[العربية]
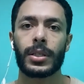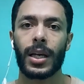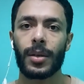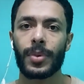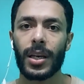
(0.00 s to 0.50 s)

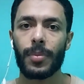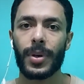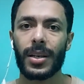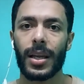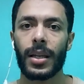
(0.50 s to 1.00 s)
يعني
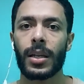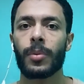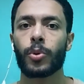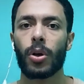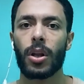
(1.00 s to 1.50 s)
بيجبر ان
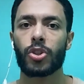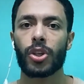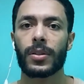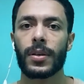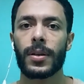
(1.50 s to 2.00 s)
بتوع
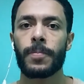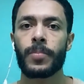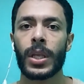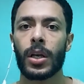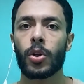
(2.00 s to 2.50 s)
الارجنتين
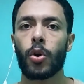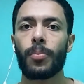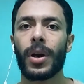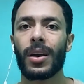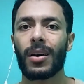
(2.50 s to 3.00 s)
ان
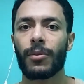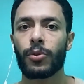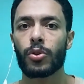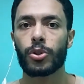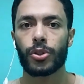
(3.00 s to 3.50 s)
هم ما
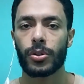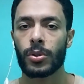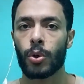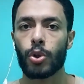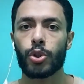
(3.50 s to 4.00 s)
يعرفوش
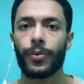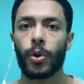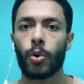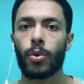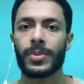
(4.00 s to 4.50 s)
يخشوا في
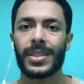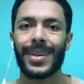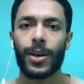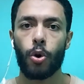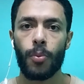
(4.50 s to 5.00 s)
الهجوم
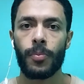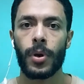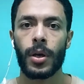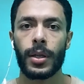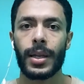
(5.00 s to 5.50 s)
زنقهم
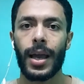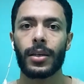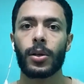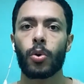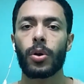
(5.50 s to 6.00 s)

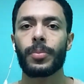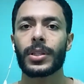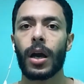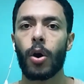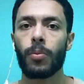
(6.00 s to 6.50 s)
ناحيه الجون
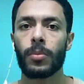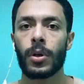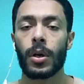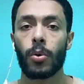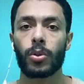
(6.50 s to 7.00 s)
بتاعهم
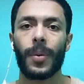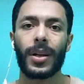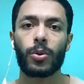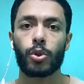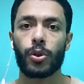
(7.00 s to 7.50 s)

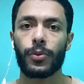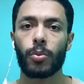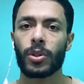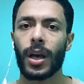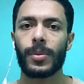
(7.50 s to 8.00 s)
وطبعا انتوا شفتوا
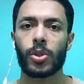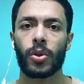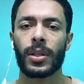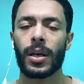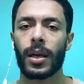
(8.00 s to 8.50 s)
منتخب
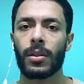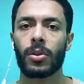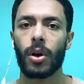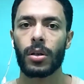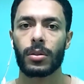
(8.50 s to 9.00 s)
السعوديه كان
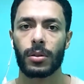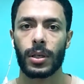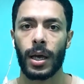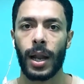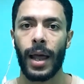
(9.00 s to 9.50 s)
ضاغط
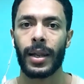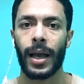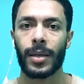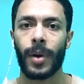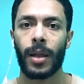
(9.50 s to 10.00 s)
يعني على
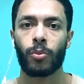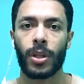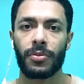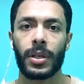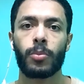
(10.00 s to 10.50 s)
اللعيبه على
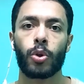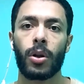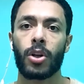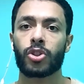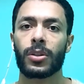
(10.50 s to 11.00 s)
المدافعين بتوع
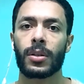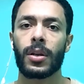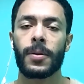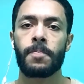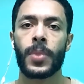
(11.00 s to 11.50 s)

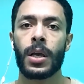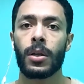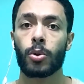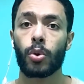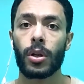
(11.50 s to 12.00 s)
الارجنتين
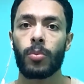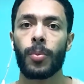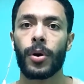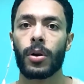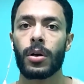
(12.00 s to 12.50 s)
طول
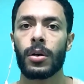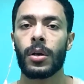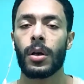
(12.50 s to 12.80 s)
المباراه